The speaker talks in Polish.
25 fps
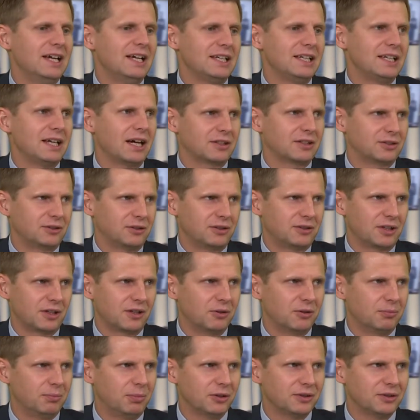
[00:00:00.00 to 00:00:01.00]
jak do
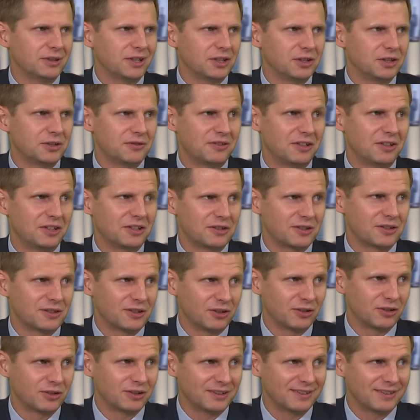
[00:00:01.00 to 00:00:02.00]
tego podejść, więc
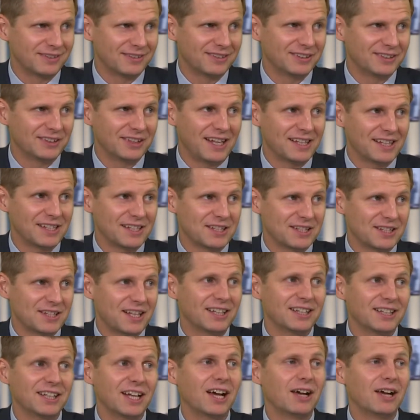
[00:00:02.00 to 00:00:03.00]
no, ta
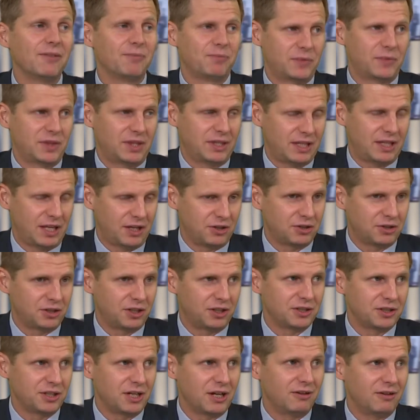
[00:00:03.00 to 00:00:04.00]
zasada też
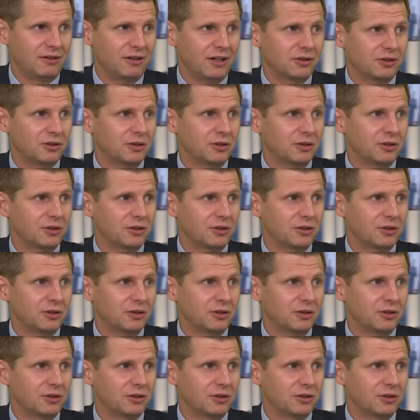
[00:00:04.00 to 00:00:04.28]
nie działa.